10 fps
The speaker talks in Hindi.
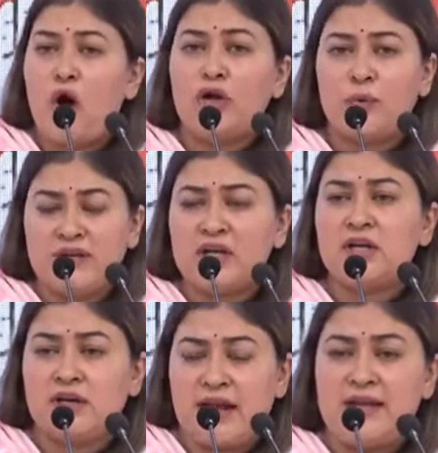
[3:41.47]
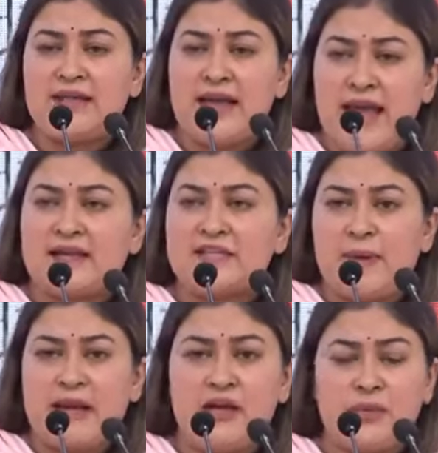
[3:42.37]
और ट्विटर यानी कि एक्स
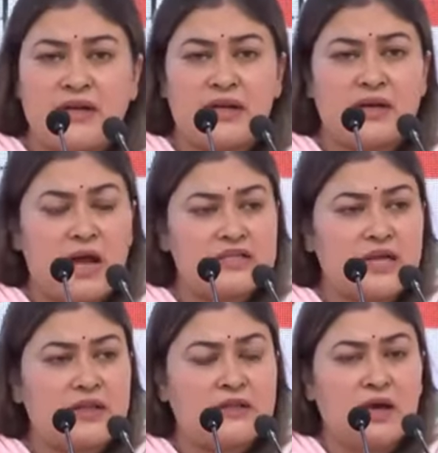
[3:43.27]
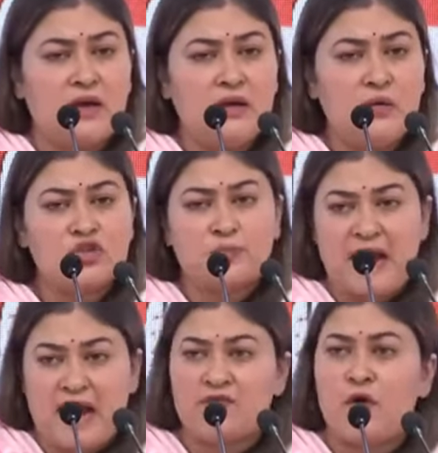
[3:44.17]
पहले ट्विटर कहा जाता था उस
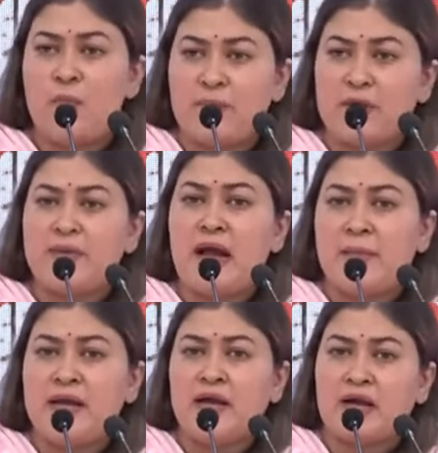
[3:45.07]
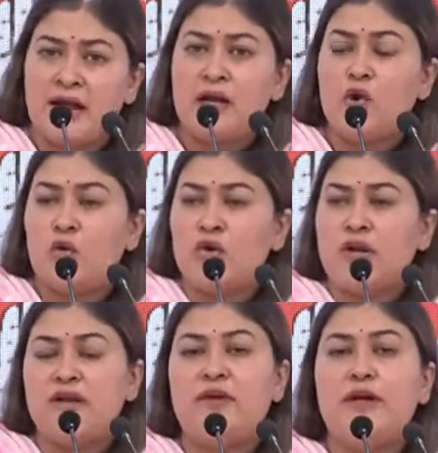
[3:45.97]
प्लेटफॉर्म पर भी हमें कई लोगों
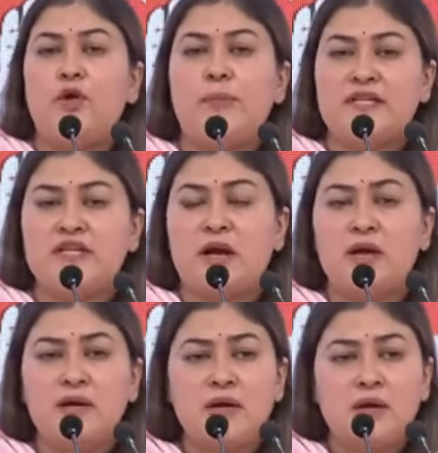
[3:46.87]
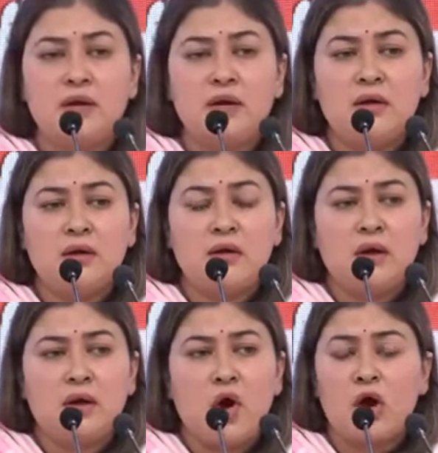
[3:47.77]
ने ये वीडियो भेजा
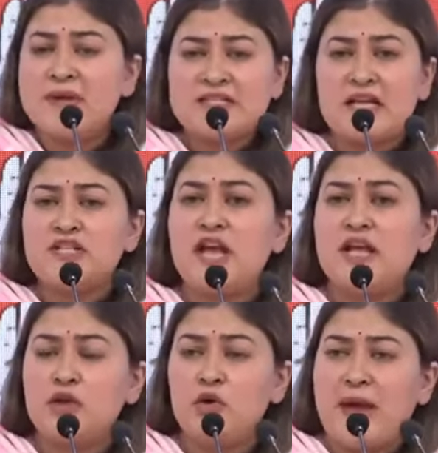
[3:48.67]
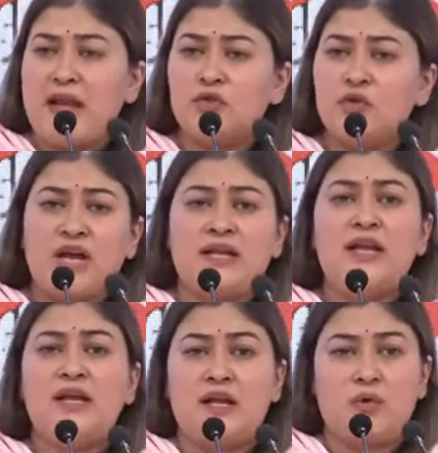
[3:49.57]
और मैं सच कहती हूँ पहले तो
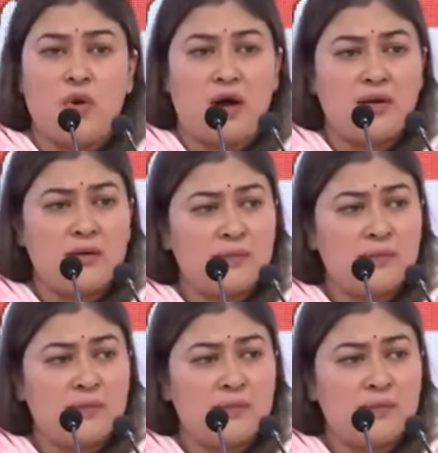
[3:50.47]
यकीन नहीं हुआ